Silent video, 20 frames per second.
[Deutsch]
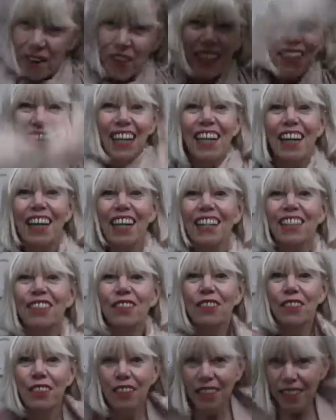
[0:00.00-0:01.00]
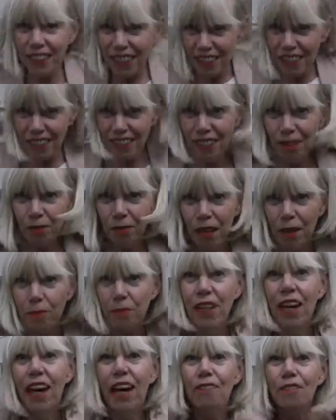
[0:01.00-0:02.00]
okay, also deswegen bleibt
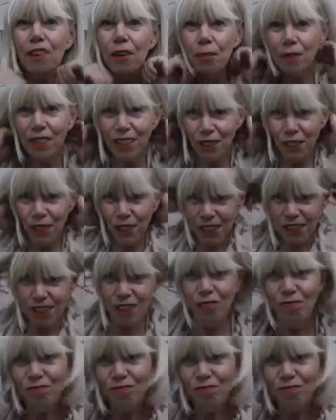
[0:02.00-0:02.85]
ihr einfach mal so.